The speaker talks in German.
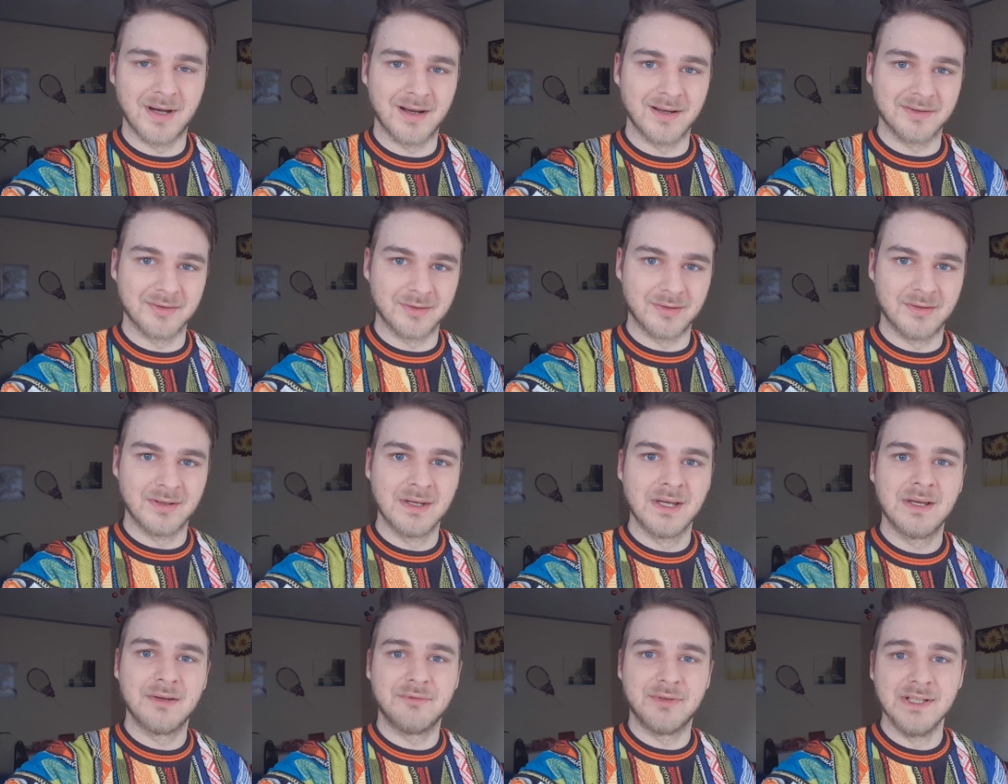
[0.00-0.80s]
Also
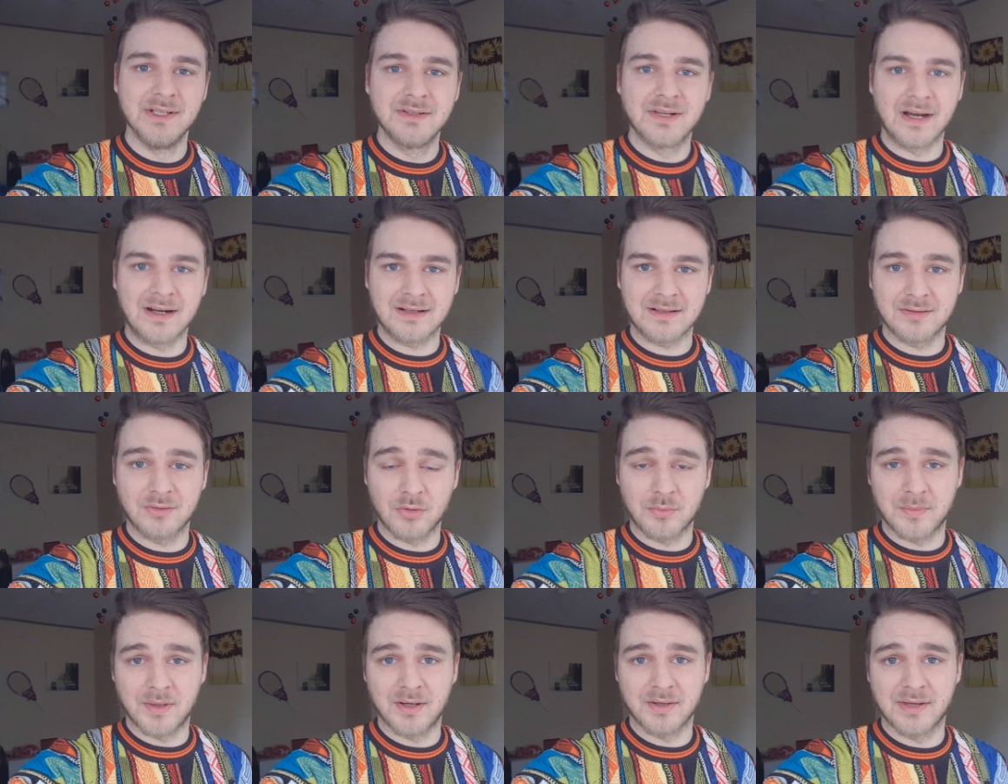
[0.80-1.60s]
vielen Dank
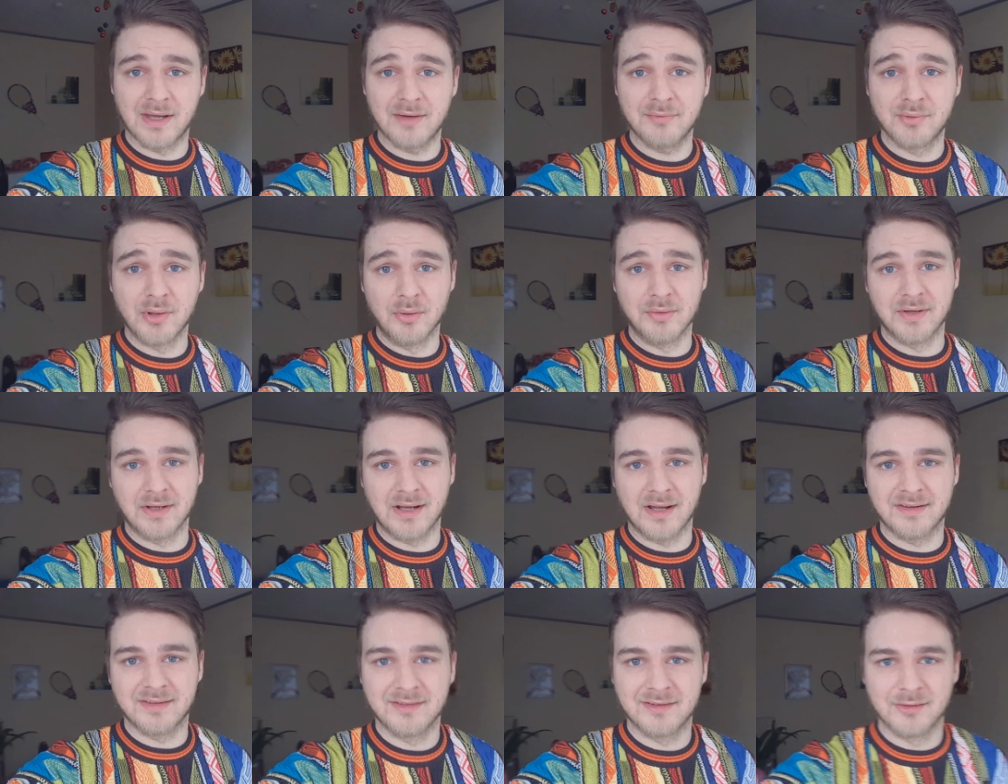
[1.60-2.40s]
nochmal dafür und den
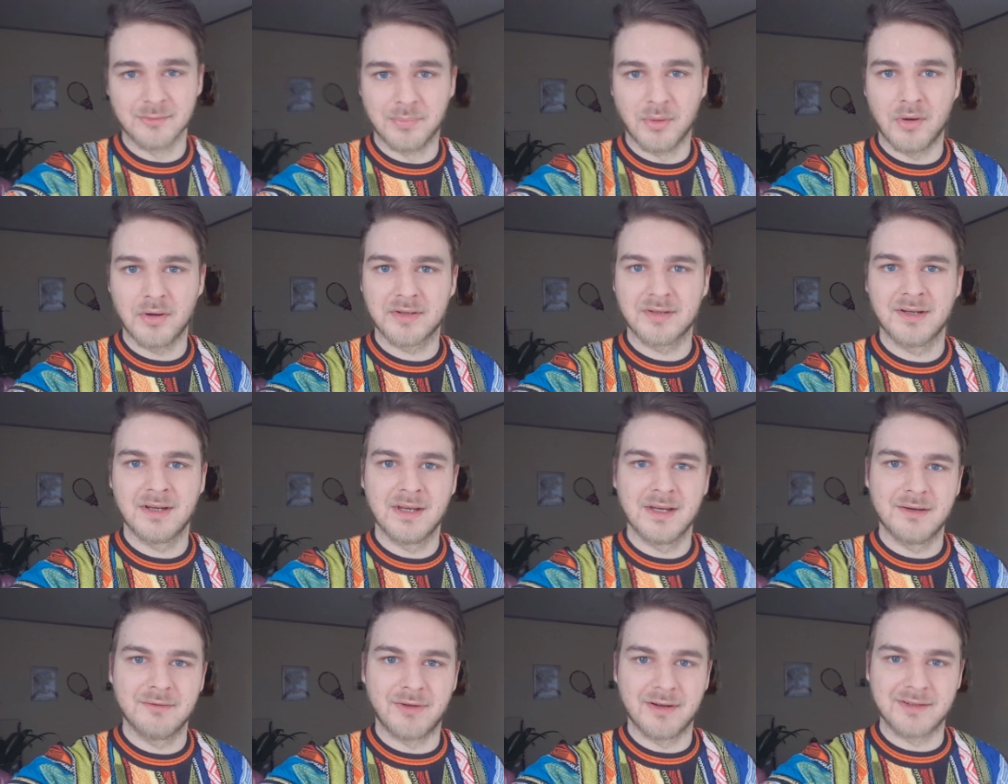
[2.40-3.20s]
ganzen Support.
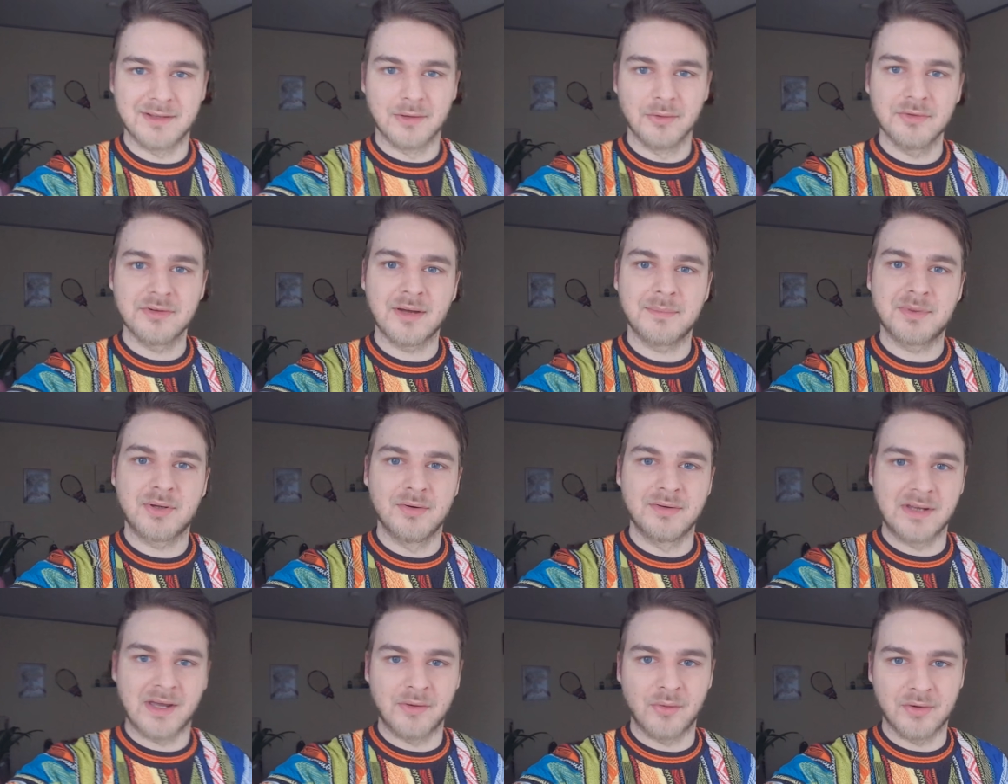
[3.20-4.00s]
Falls ihr Lust habt,
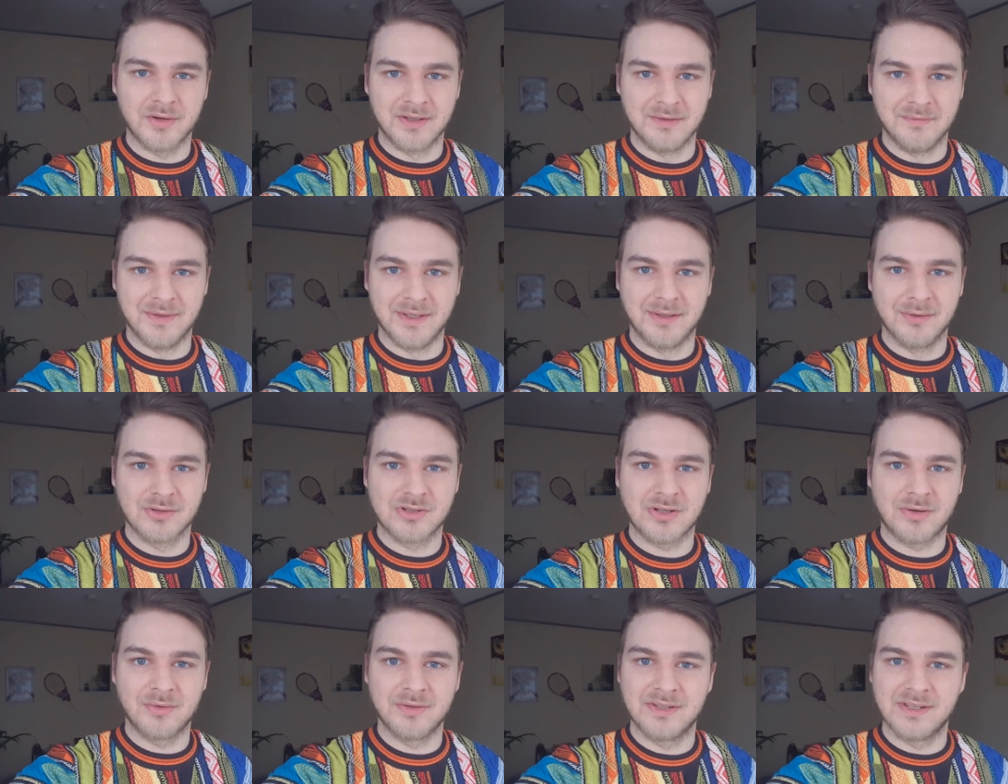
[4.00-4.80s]
könnt ihr ja noch in die Videos
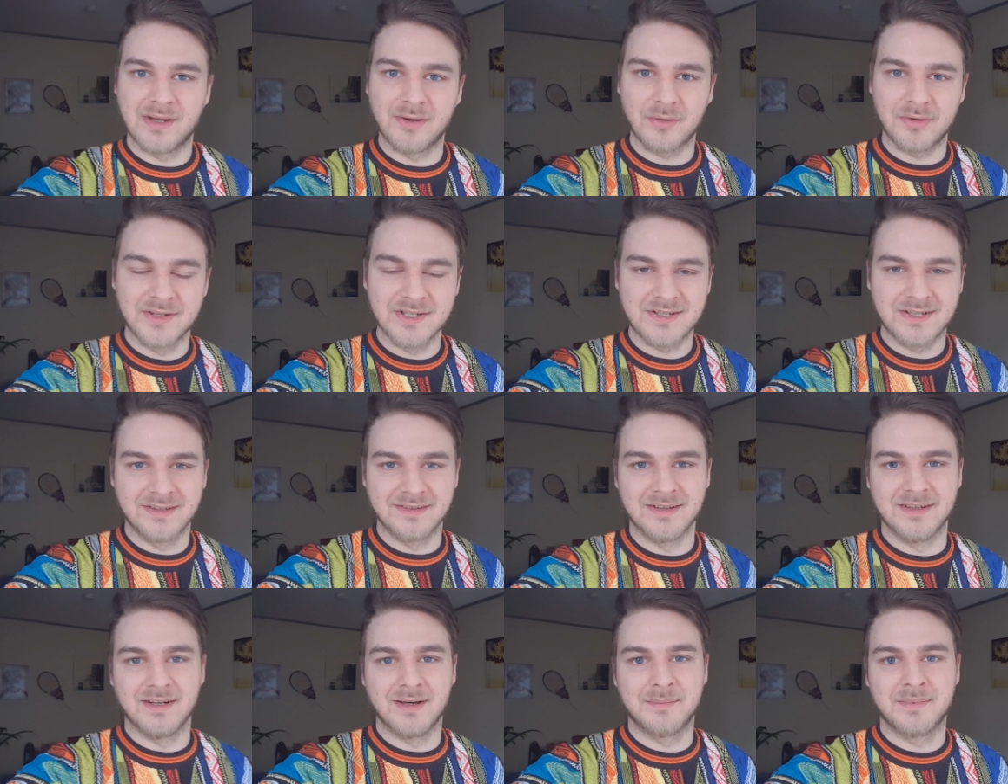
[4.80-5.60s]
schauen, die ihr noch nicht
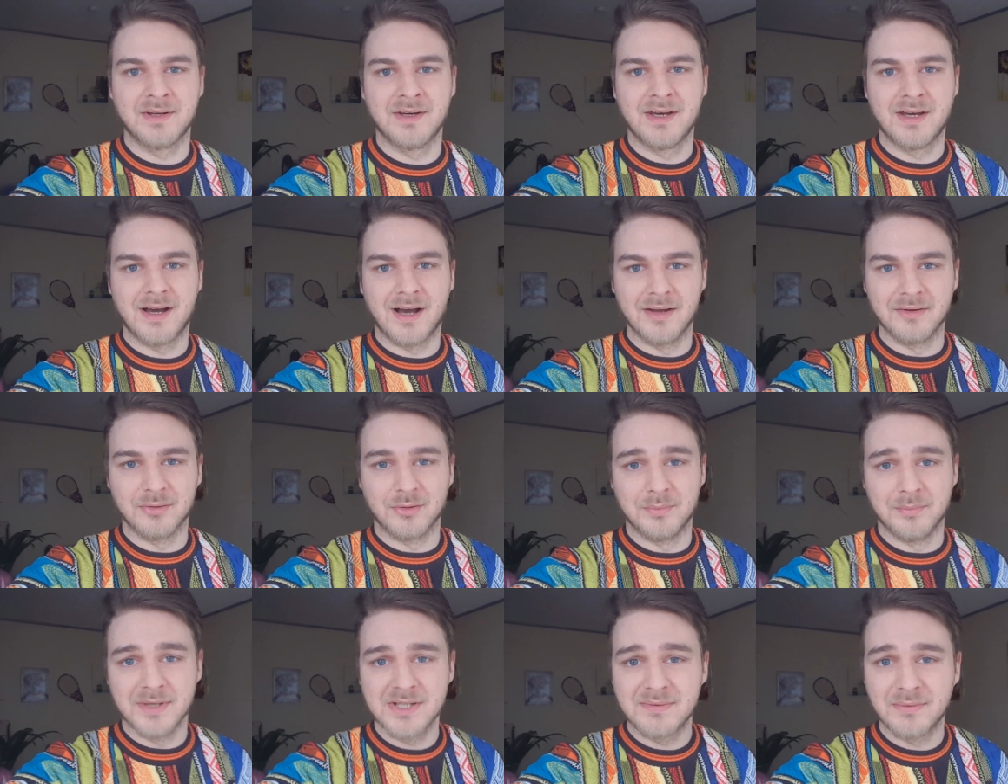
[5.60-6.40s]
gesehen habt.
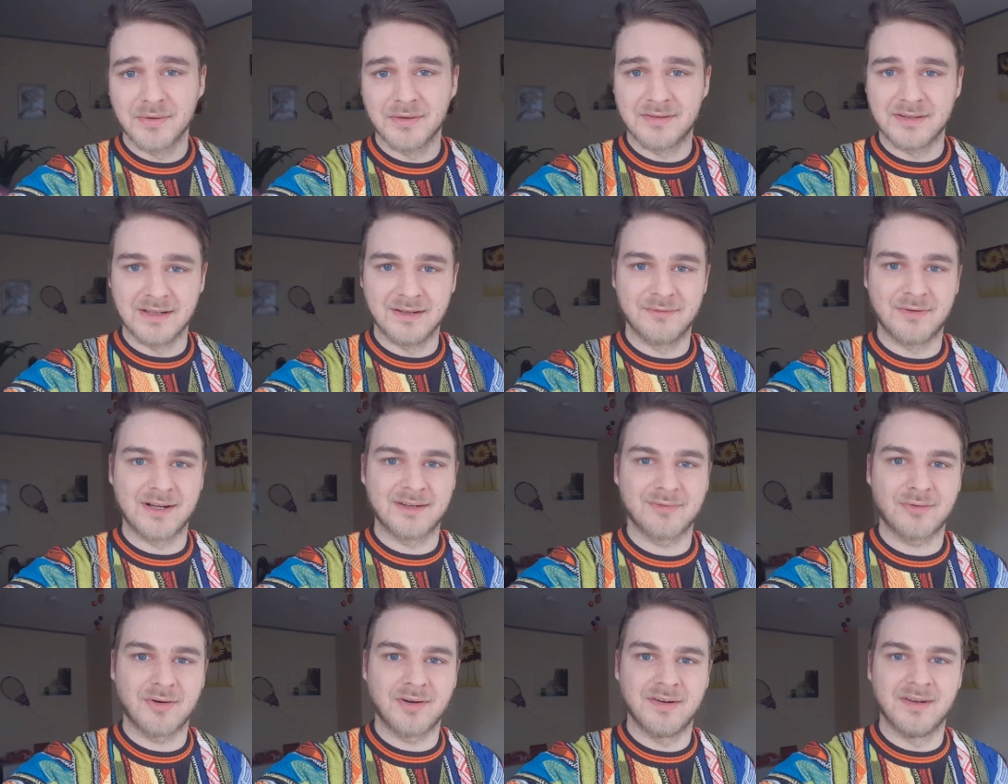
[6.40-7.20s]
Also mich würde es
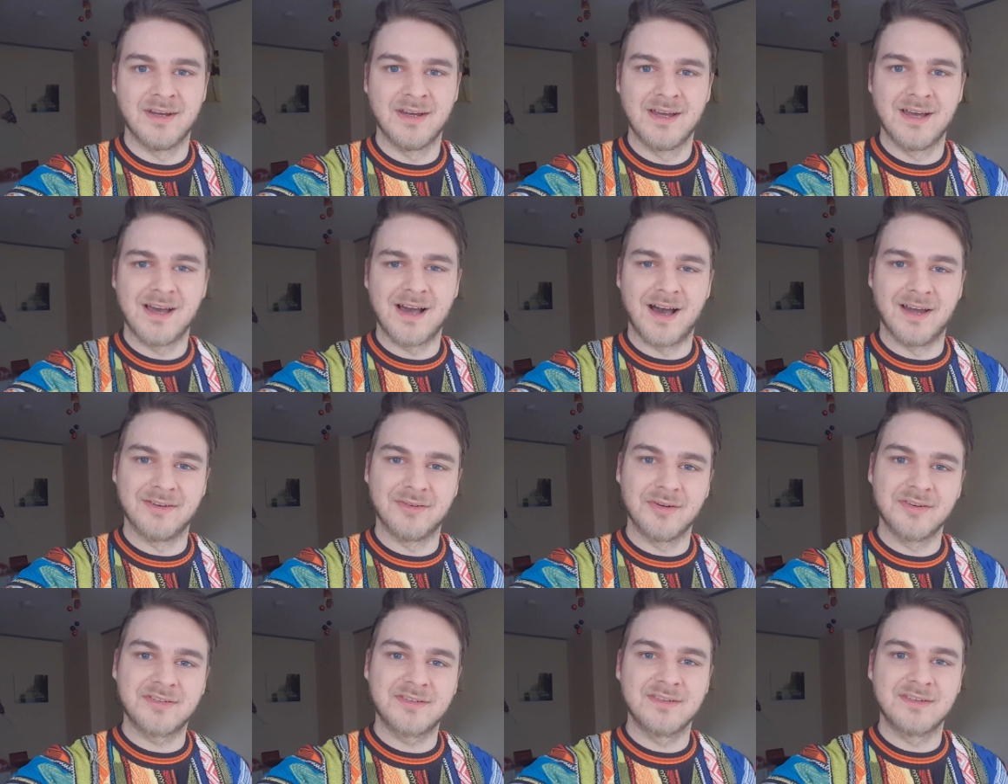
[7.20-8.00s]
jedenfalls freuen.
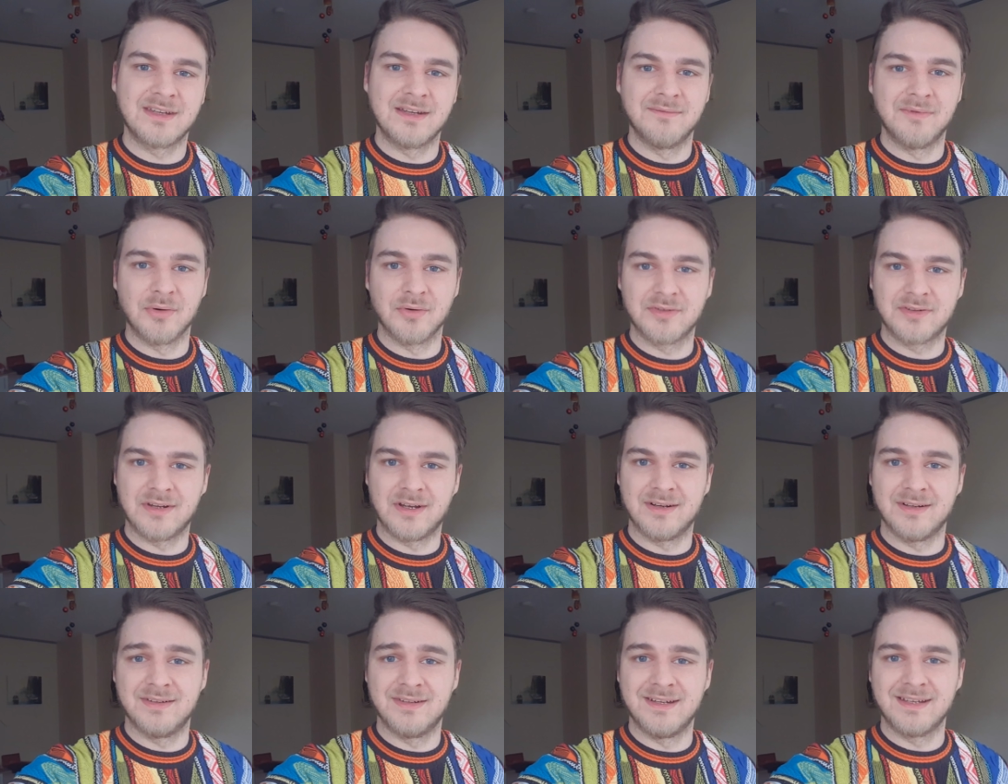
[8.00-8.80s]
Ansonsten sehen wir uns
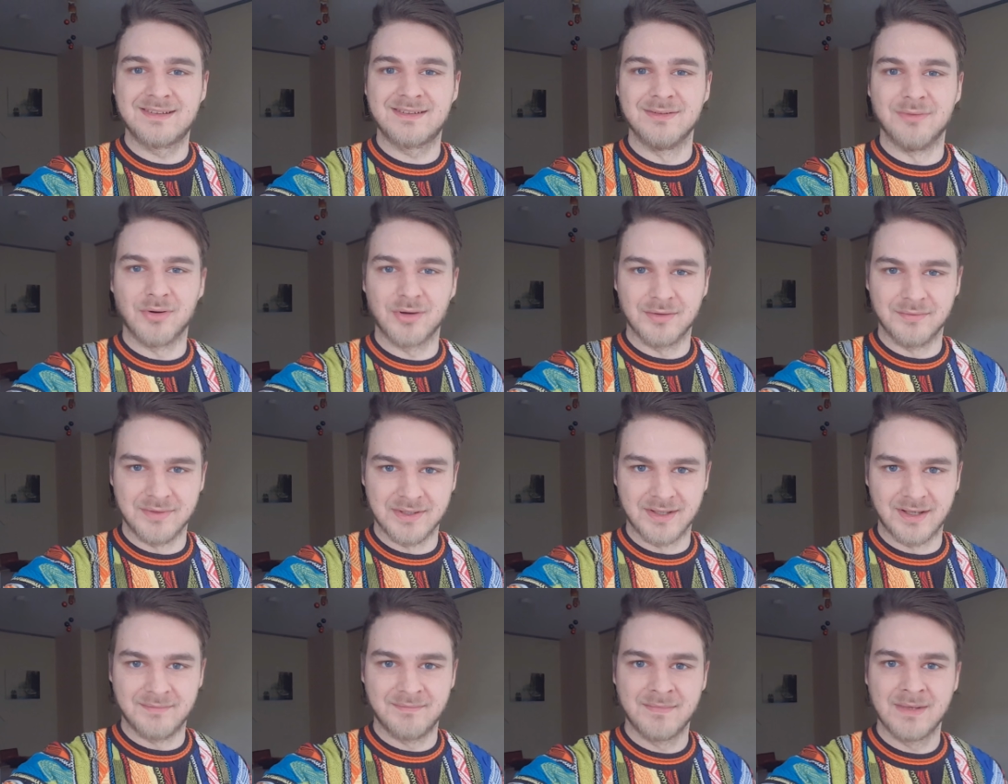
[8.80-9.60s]
dann nächste Woche
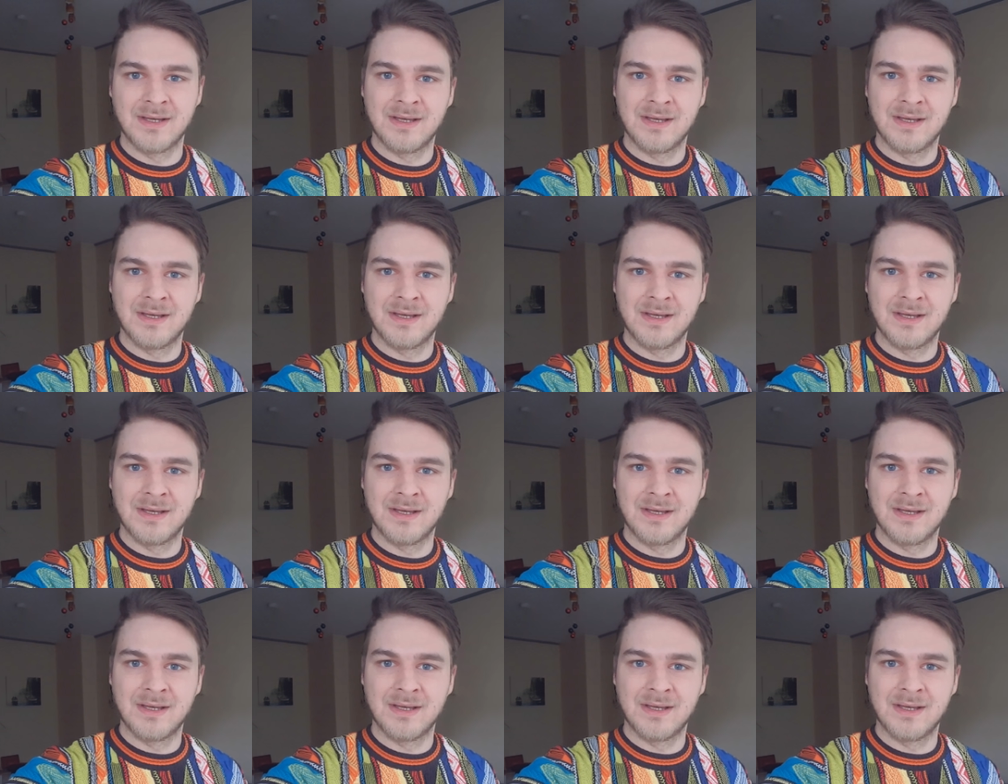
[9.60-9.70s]
wieder.